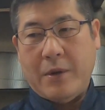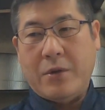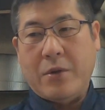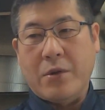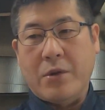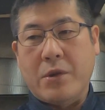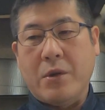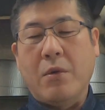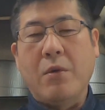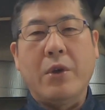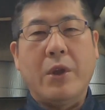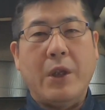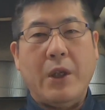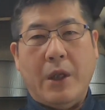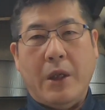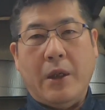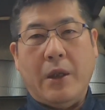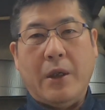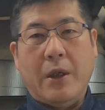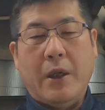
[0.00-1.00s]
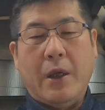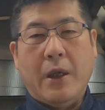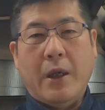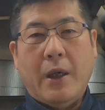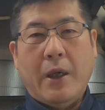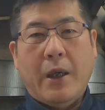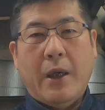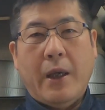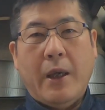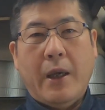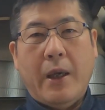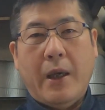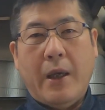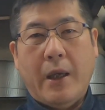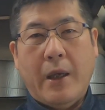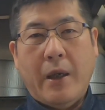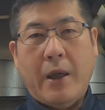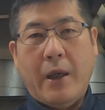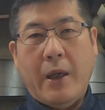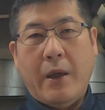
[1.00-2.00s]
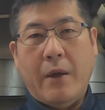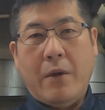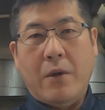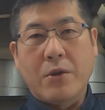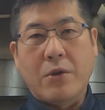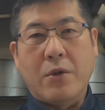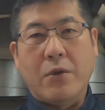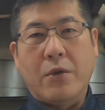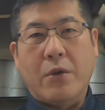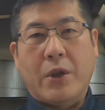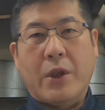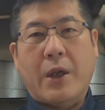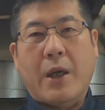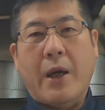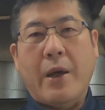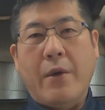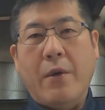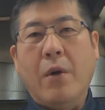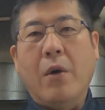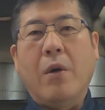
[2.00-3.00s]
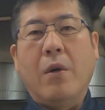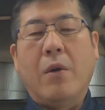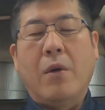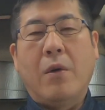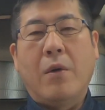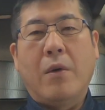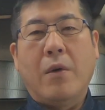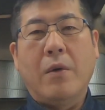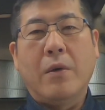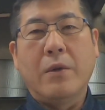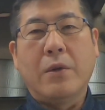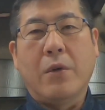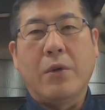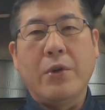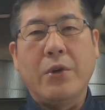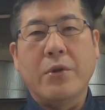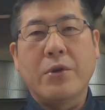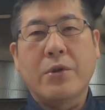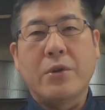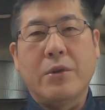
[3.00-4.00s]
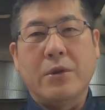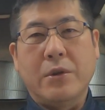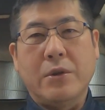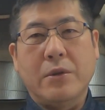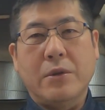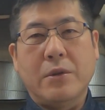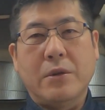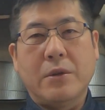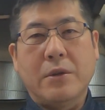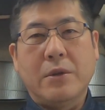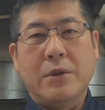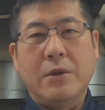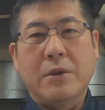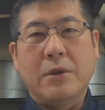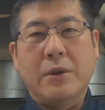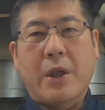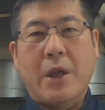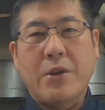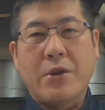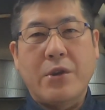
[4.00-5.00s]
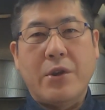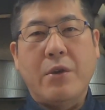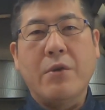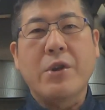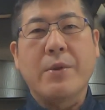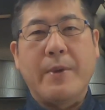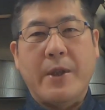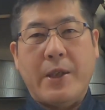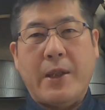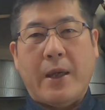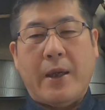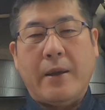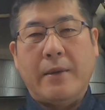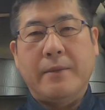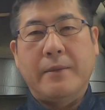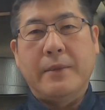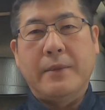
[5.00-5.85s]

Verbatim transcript: 一つ大きい、えー、オゾンの機械を導入する決意をしました、